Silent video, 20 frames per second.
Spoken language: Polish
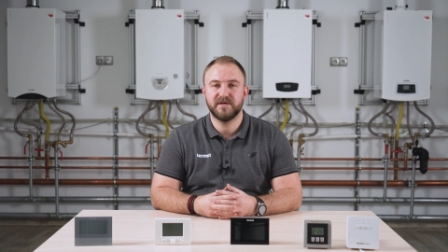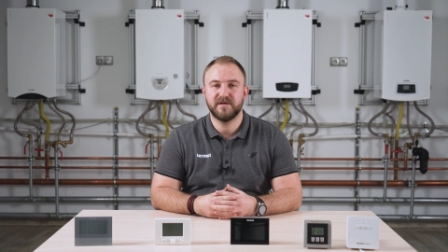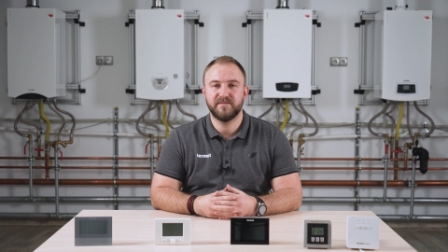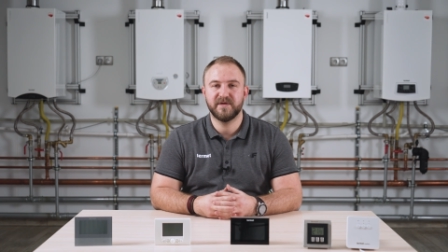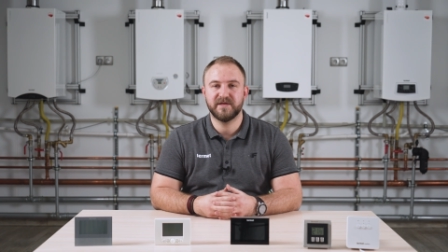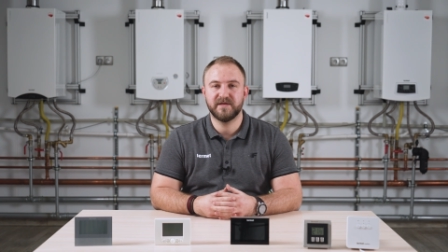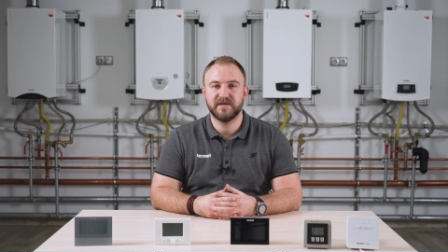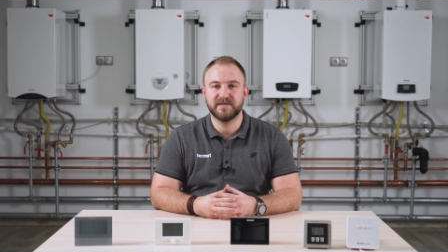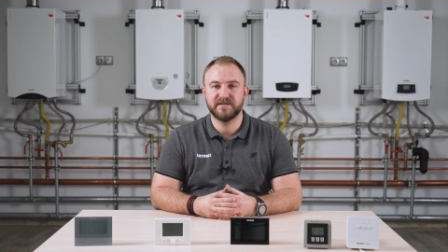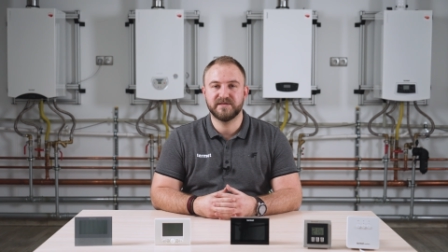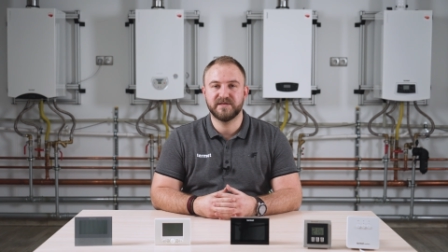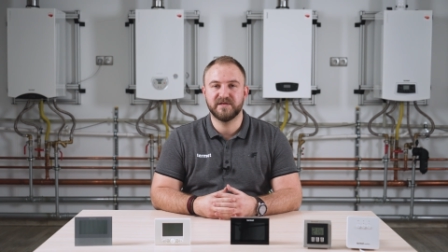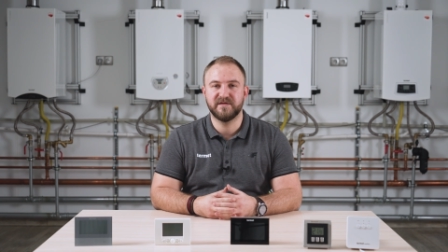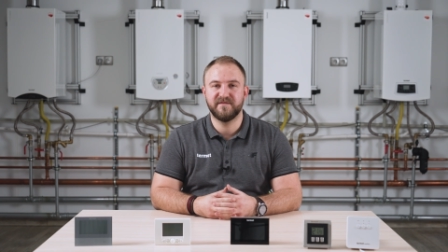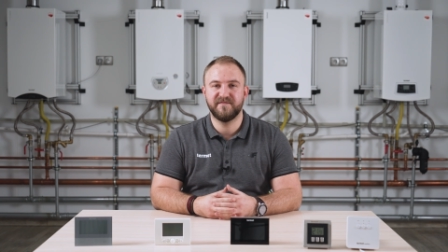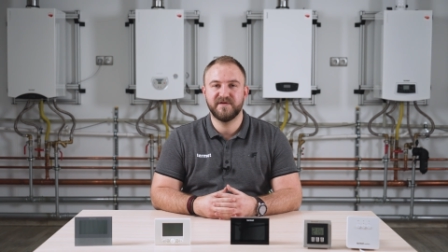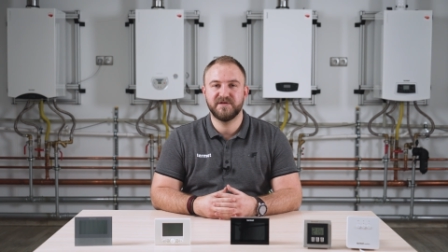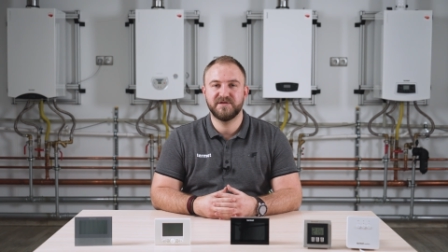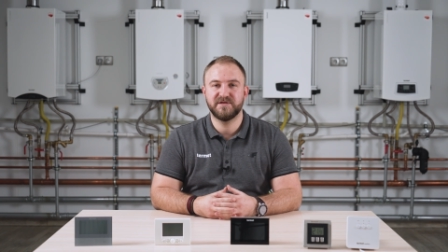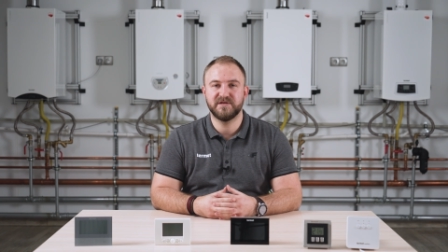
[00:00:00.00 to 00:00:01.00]
Termet
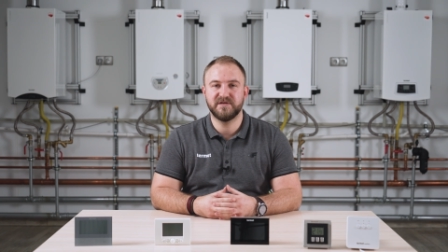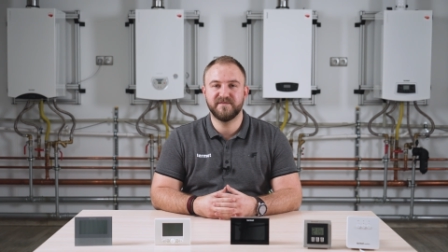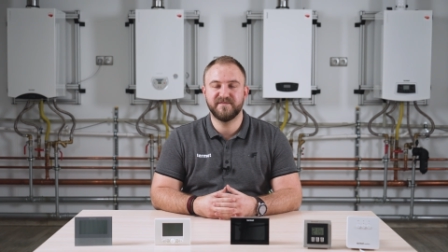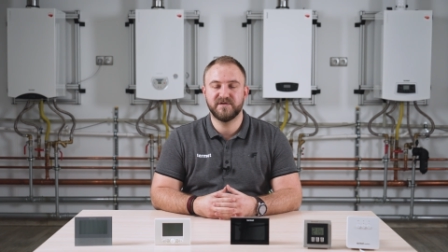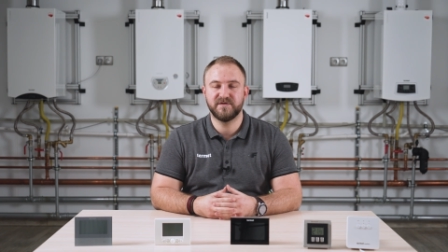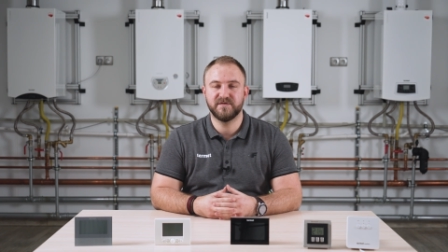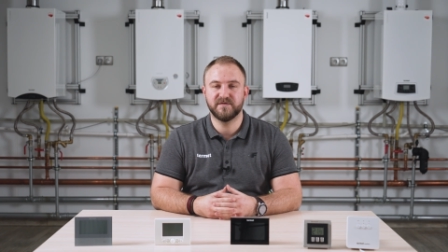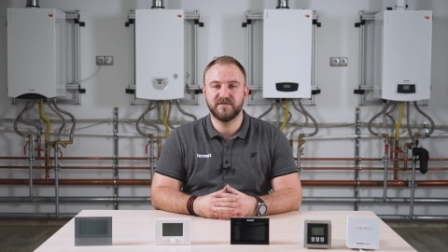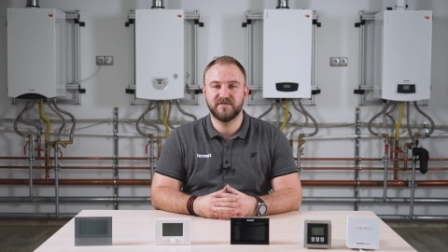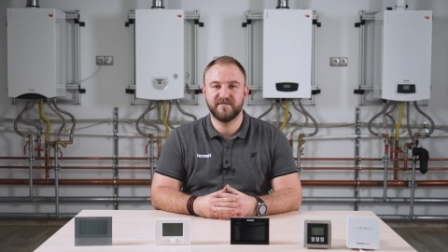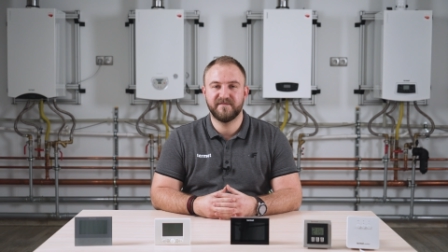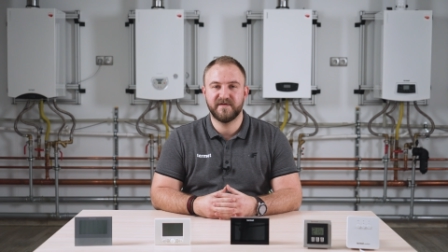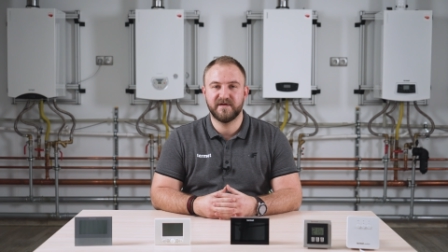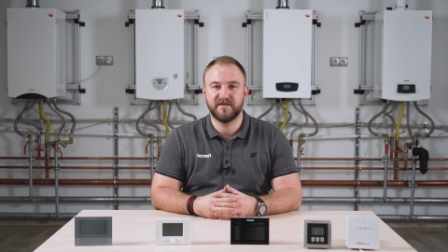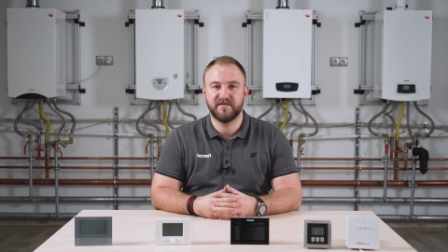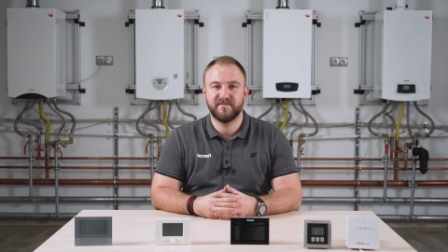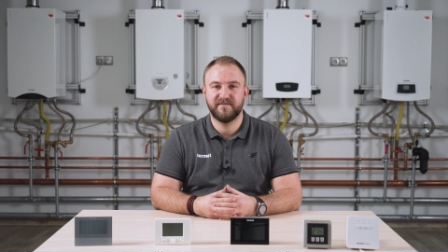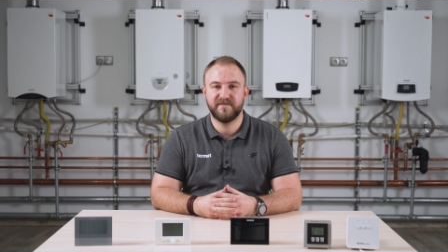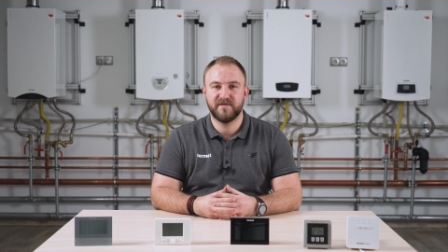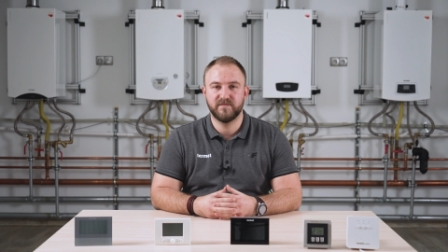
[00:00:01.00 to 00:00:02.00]

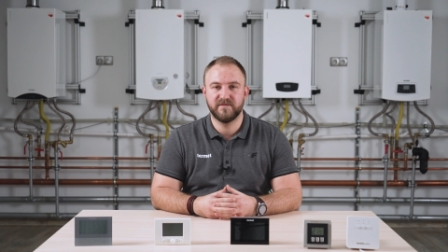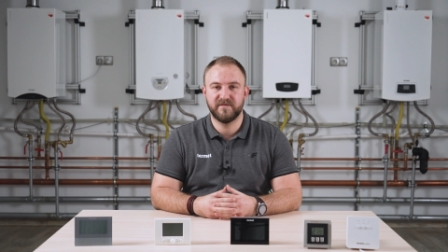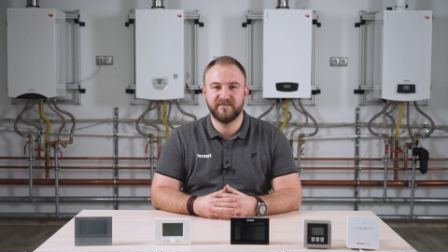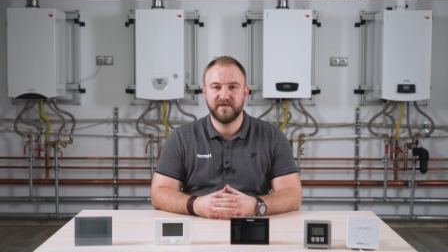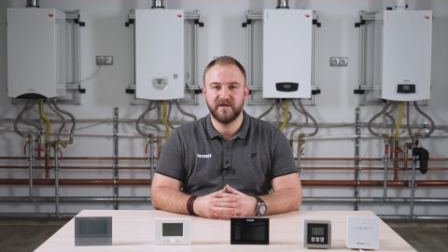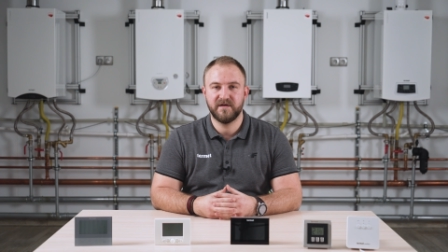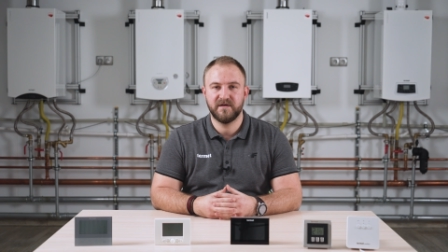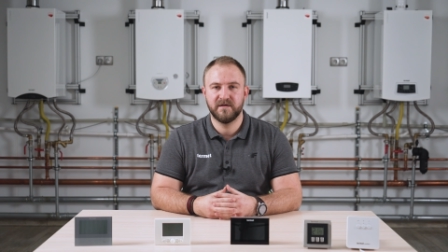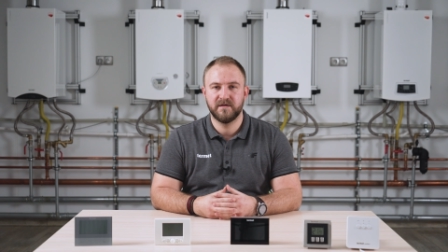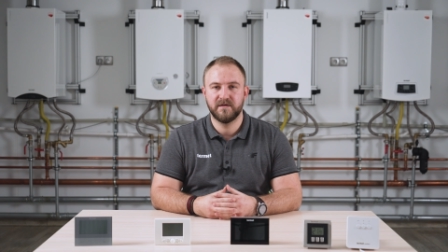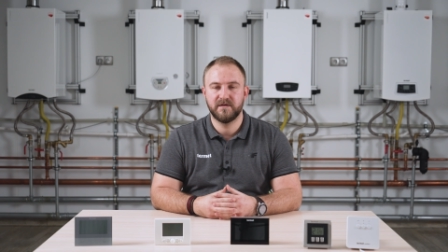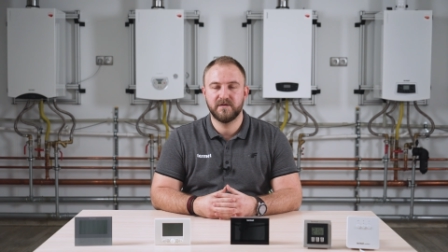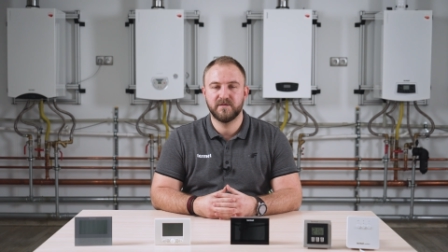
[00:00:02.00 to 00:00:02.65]
ST292V2